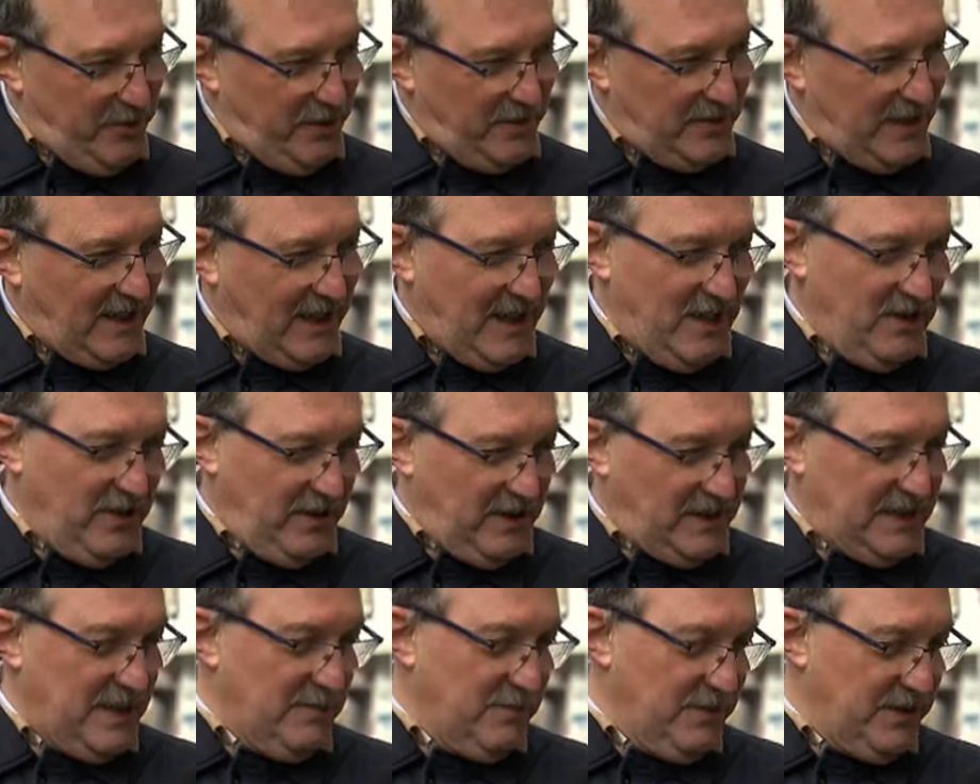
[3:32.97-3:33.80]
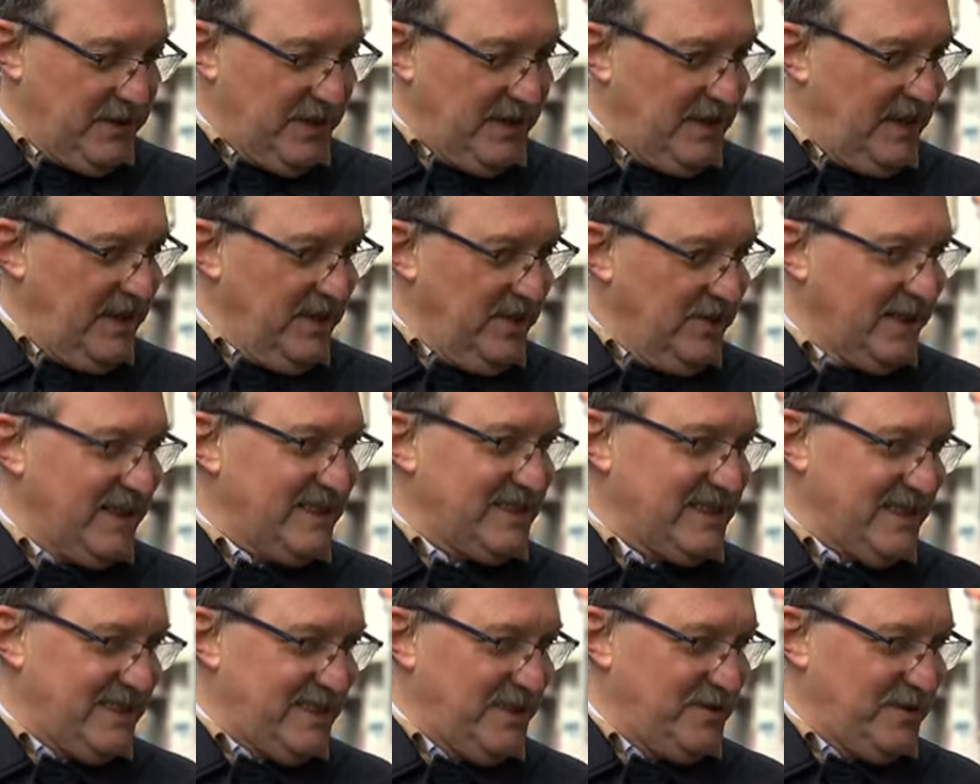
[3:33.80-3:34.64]
Acá lo que estamos teniendo es que
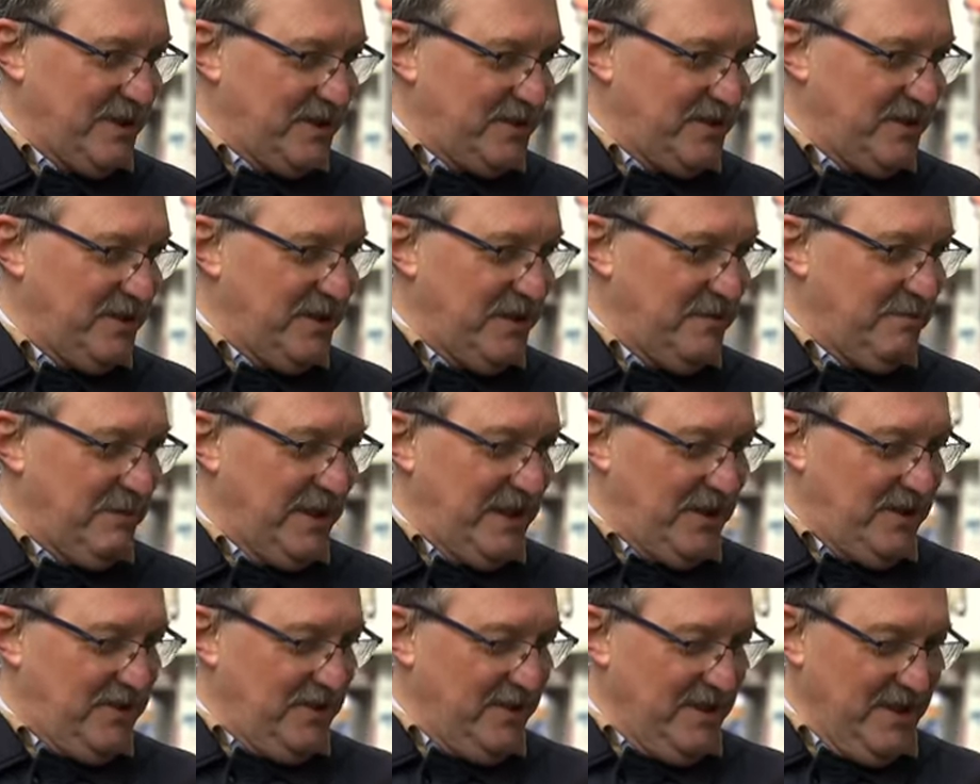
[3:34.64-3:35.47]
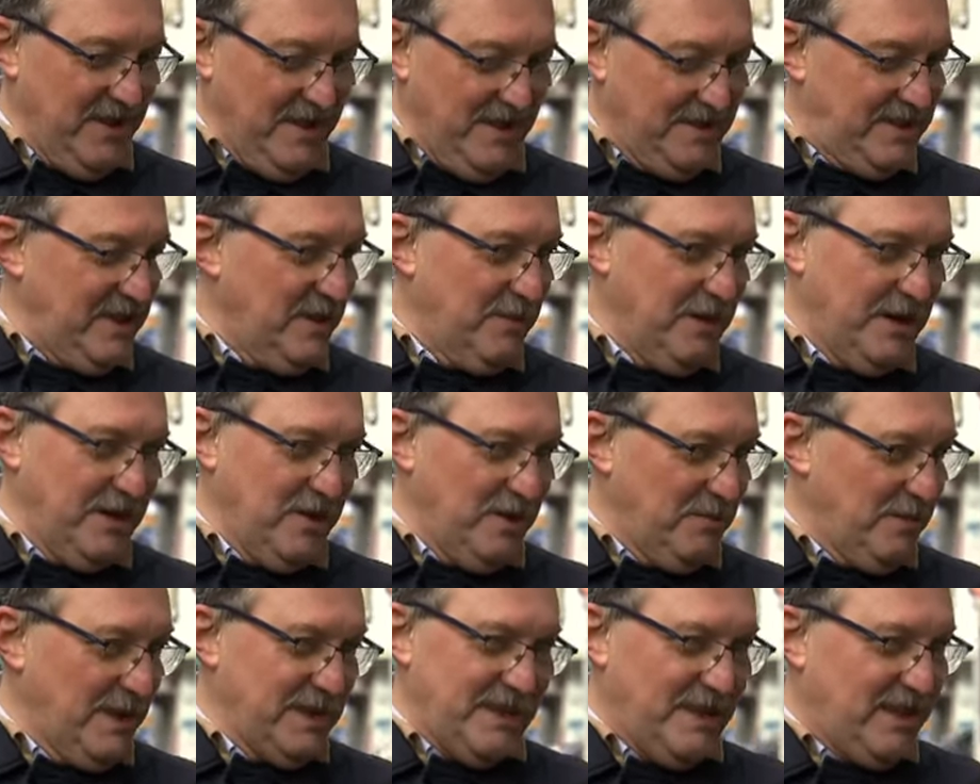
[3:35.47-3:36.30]
esa situación de invierno se ha venido
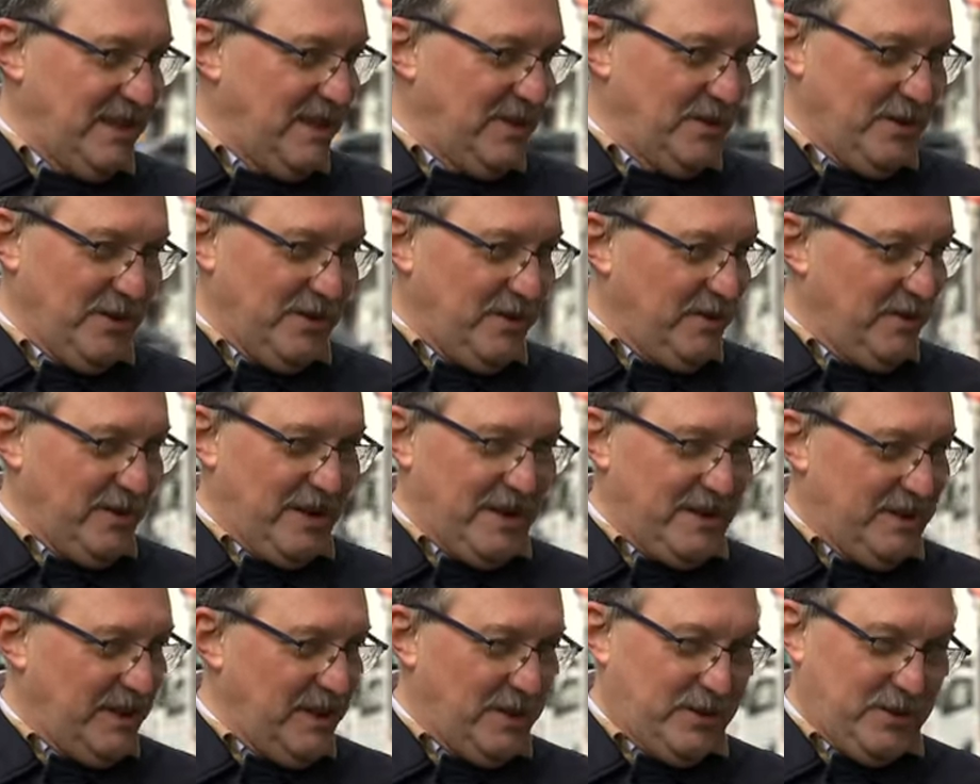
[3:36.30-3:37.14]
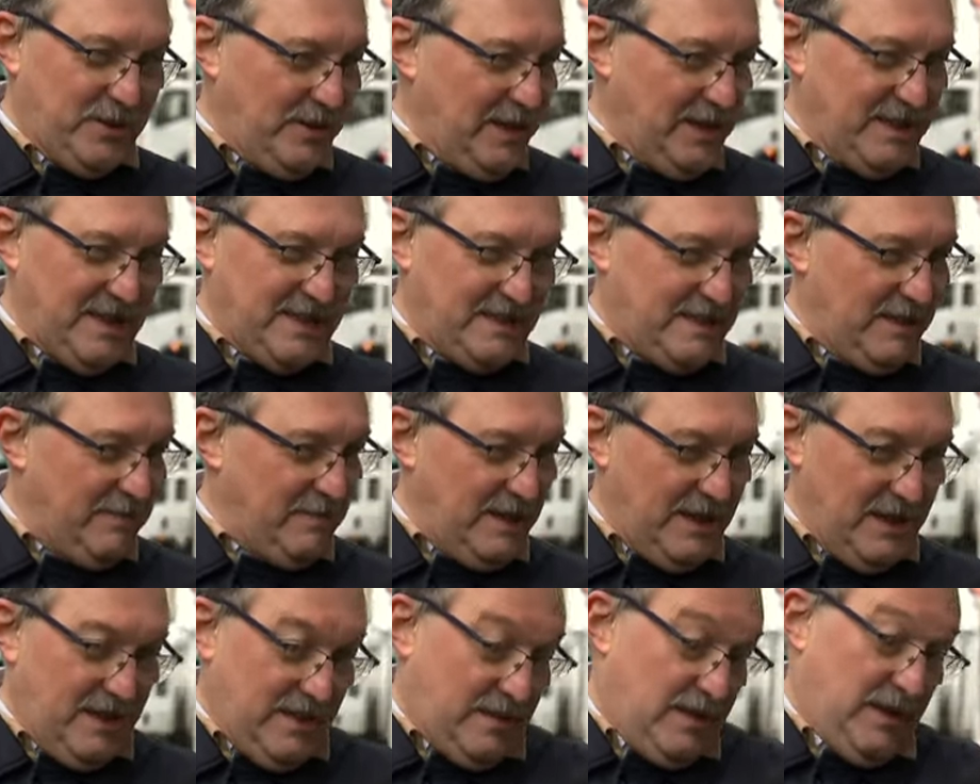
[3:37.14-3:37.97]
manteniendo durante toda esta
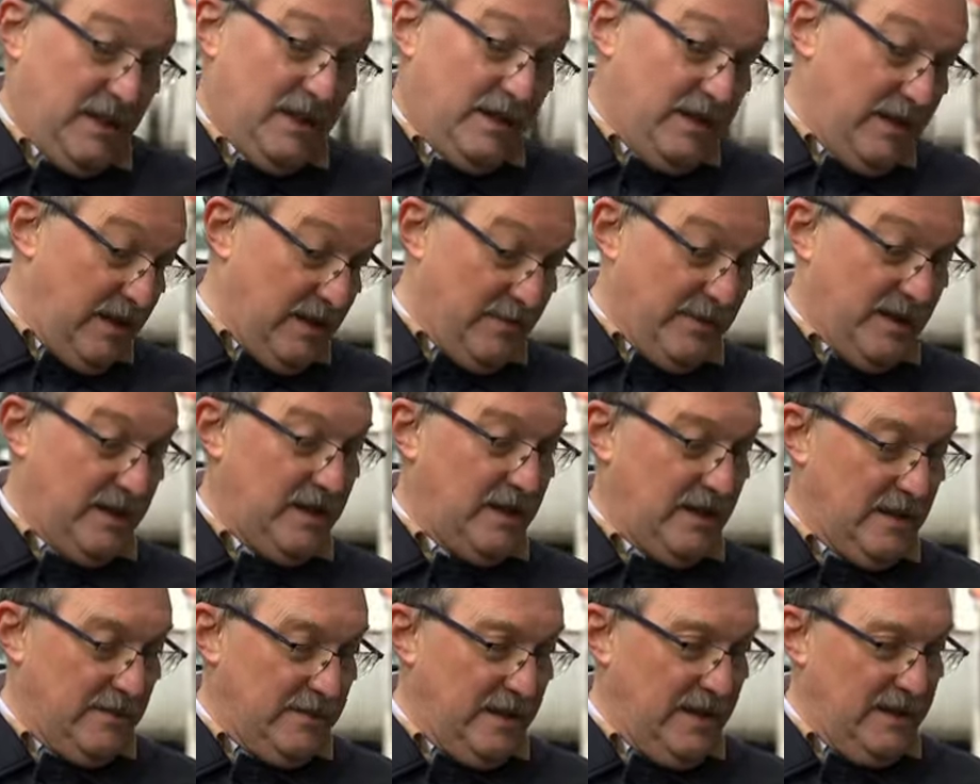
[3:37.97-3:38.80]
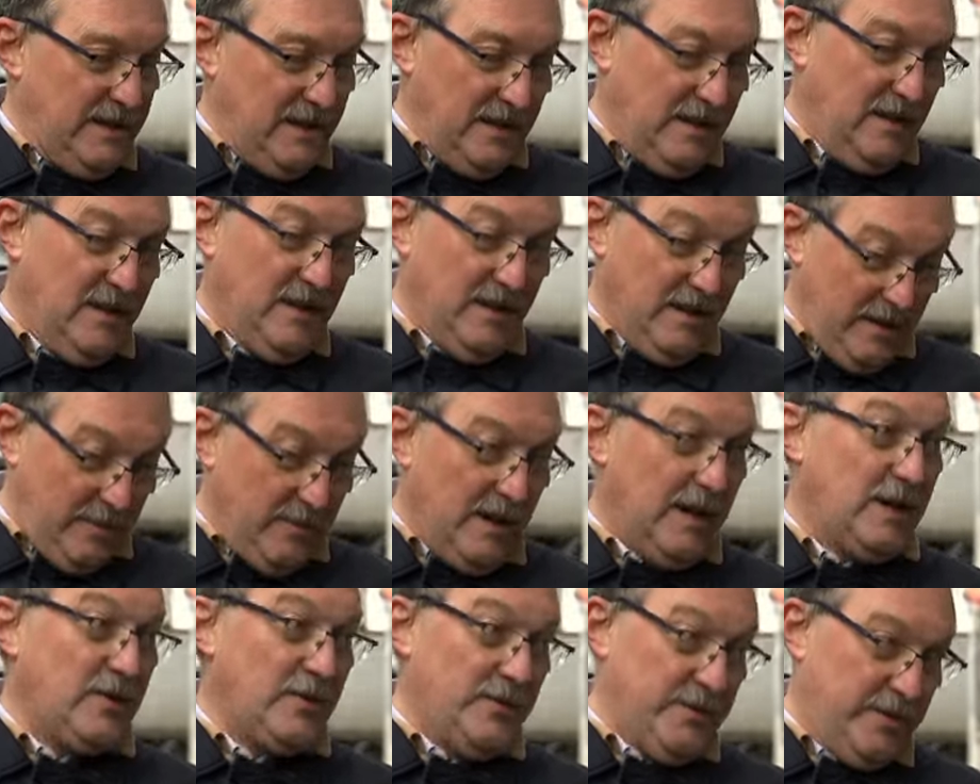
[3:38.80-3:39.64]
semana, diez días prácticamente, y va a
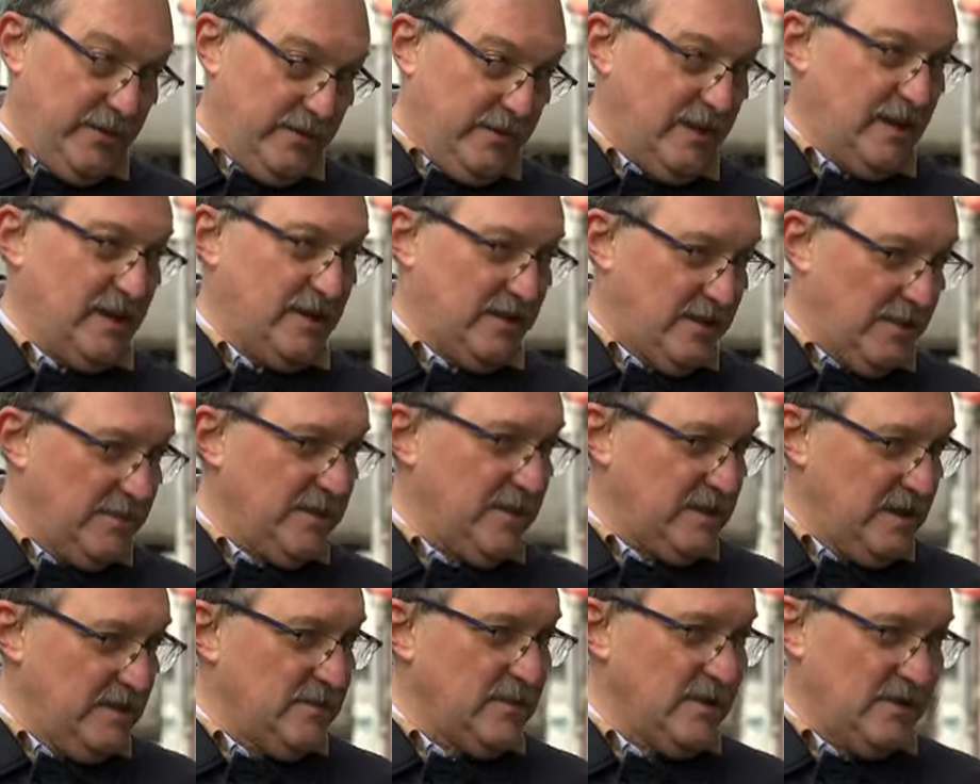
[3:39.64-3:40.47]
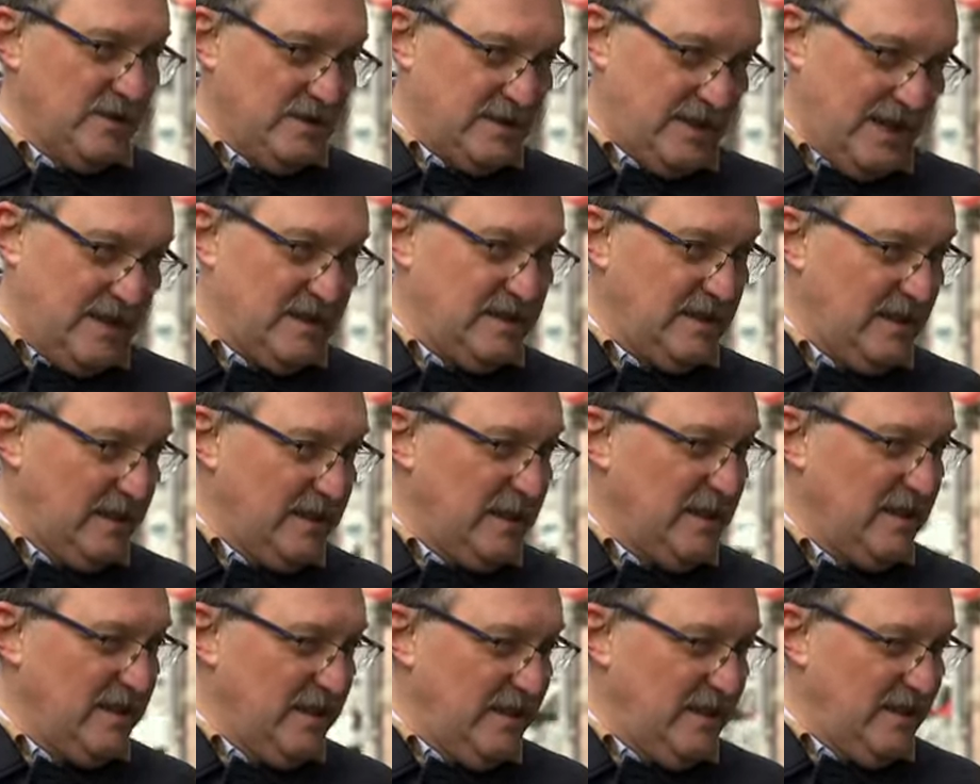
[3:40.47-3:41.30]
continuar estos próximos seis, siete
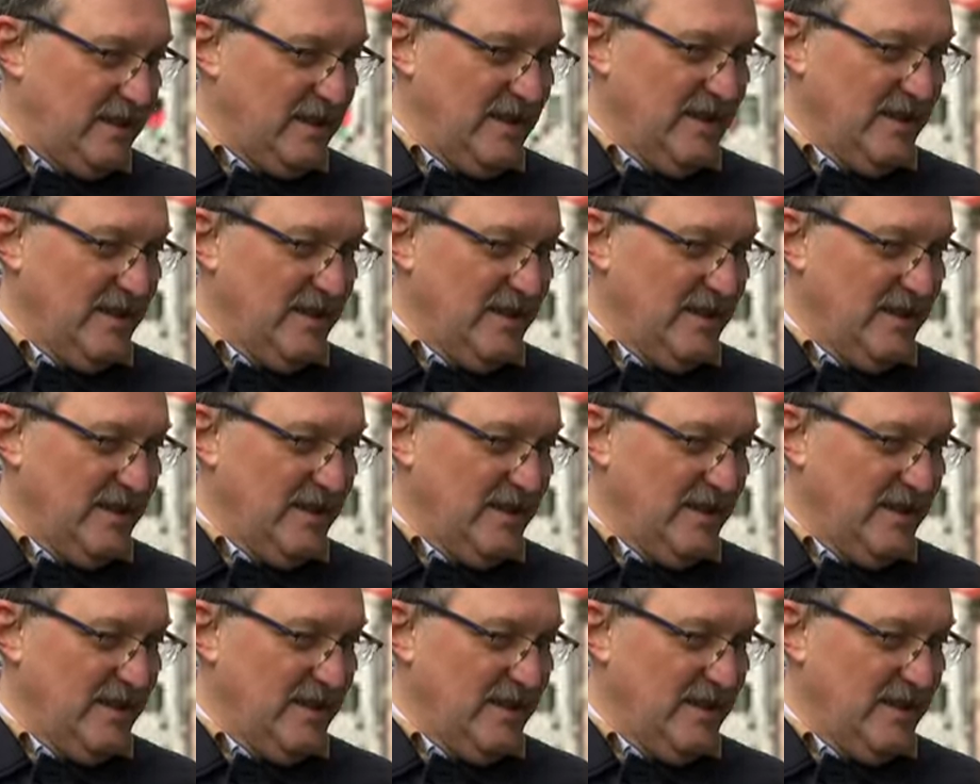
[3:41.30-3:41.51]
días.